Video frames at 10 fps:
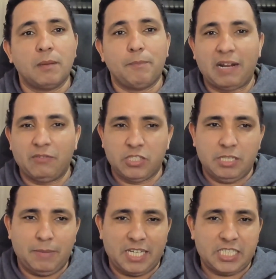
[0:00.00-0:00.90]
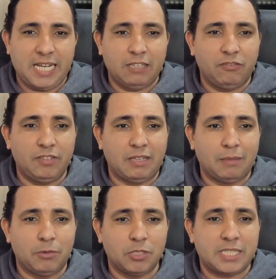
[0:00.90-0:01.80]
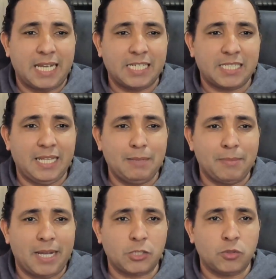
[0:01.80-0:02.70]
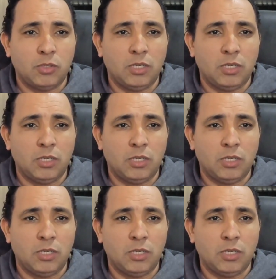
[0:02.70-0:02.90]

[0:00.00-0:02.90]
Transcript: para você baixar, no final da postagem, está lá embaixo,